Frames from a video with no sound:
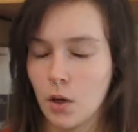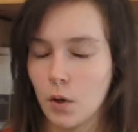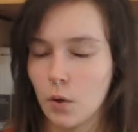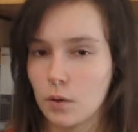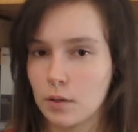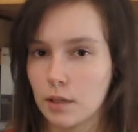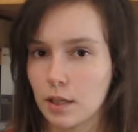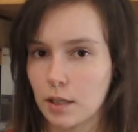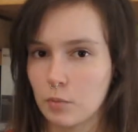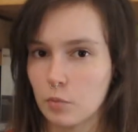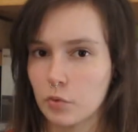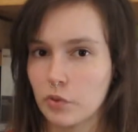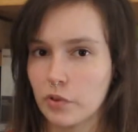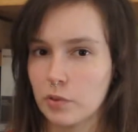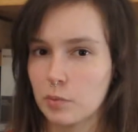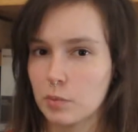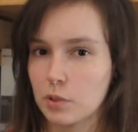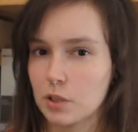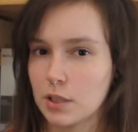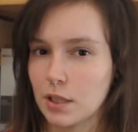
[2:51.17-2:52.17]
Und dann muss ich
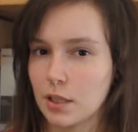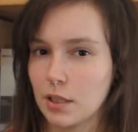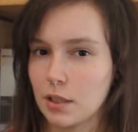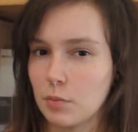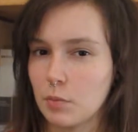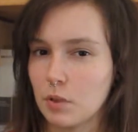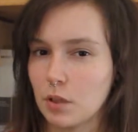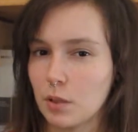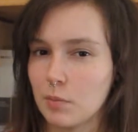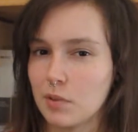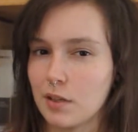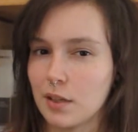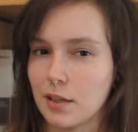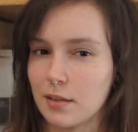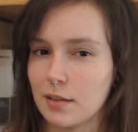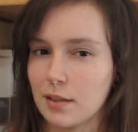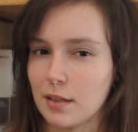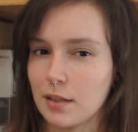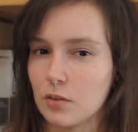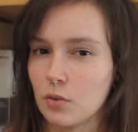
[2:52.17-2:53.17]
mich ständig mit dem
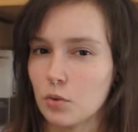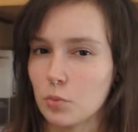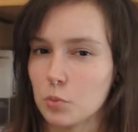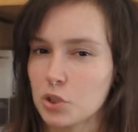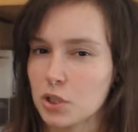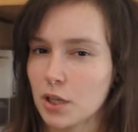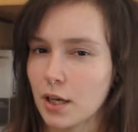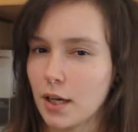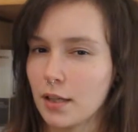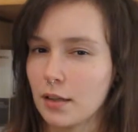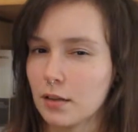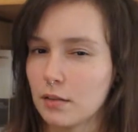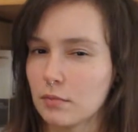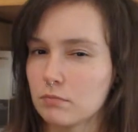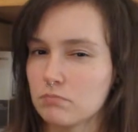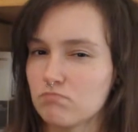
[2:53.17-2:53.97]
CSS streiten.